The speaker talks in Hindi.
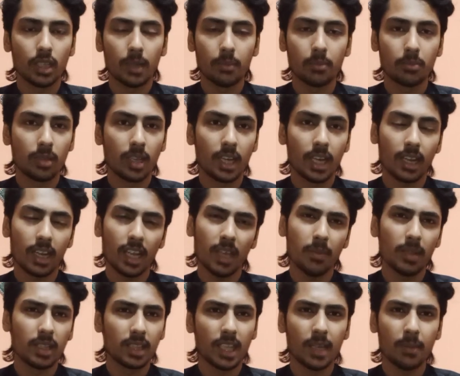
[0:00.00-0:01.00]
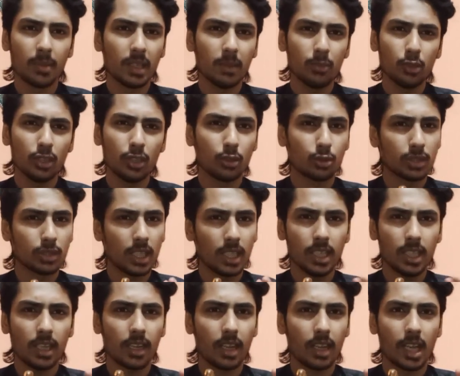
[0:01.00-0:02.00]
अब करना बनता है भाई मुझे गुस्सा
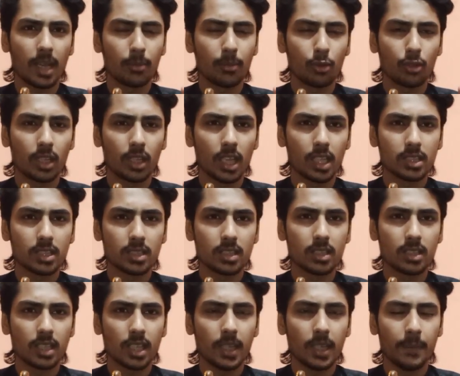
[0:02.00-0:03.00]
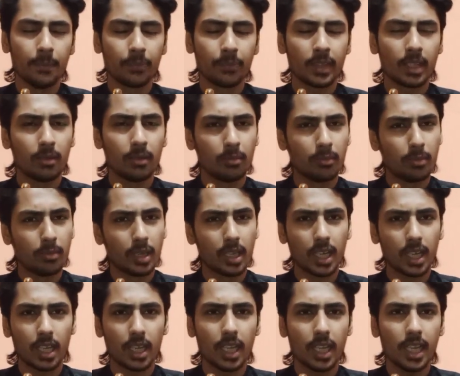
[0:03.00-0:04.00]
नहीं करना आप लोगों ने किसी चीज़ का
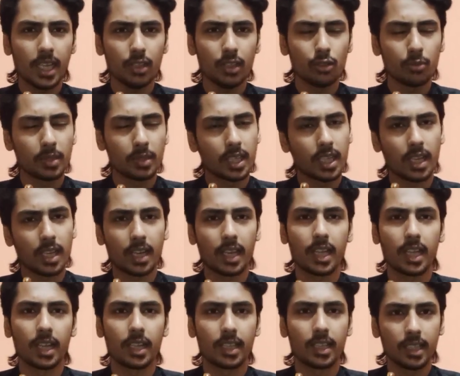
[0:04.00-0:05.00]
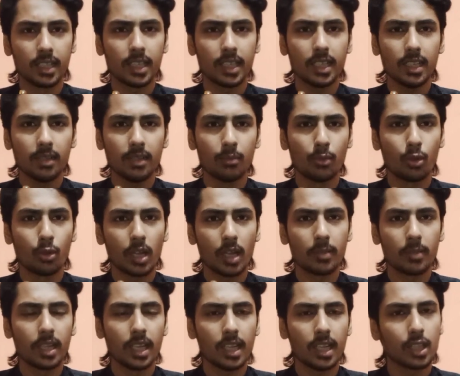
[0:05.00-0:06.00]
करना है तो फिर करना है ठीक है मौका
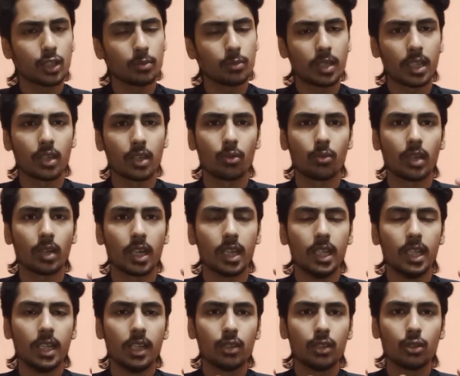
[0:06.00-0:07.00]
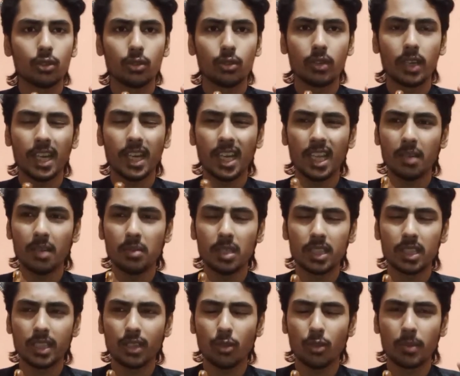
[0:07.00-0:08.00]
मिलेगा तो मैं करूँगा तो खैर अब
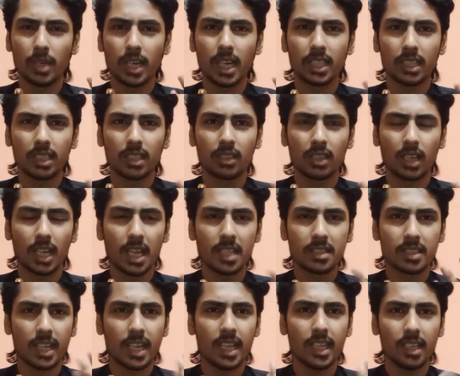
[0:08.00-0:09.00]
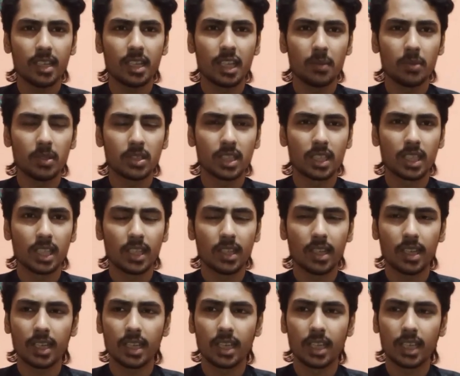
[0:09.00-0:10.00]
इतनी कोई बात नहीं खास रह नहीं गई पीछे ठीक
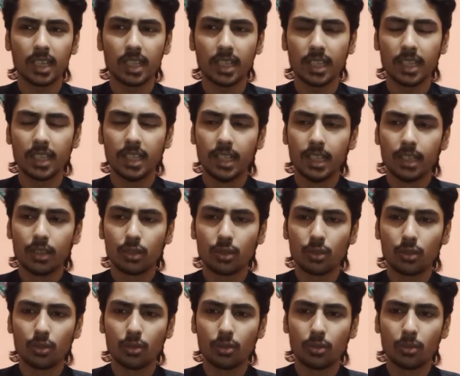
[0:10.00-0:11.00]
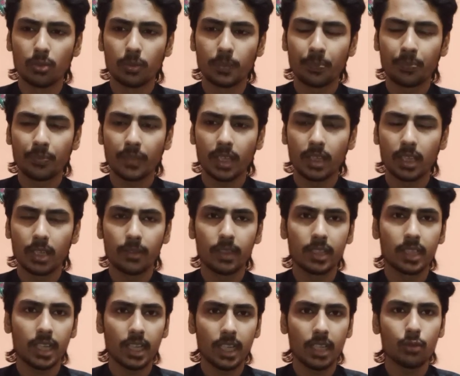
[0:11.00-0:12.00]
है करने के लिए तो
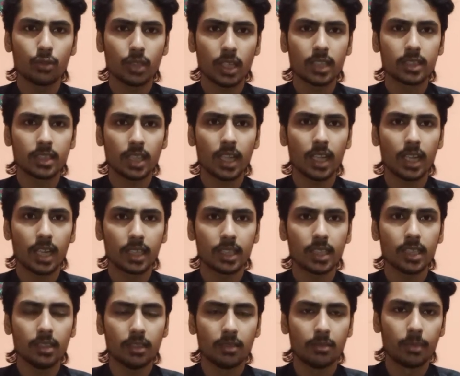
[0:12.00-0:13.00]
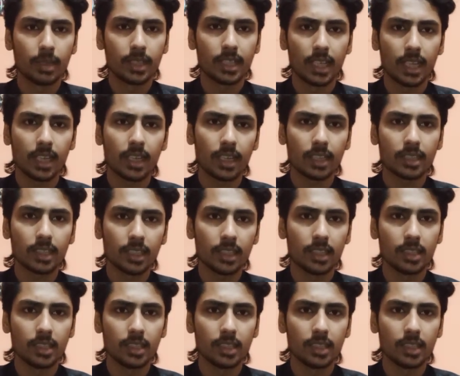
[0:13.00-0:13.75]
रविंद्रा ने उनके अच्छा खेला था मैं देख रहा था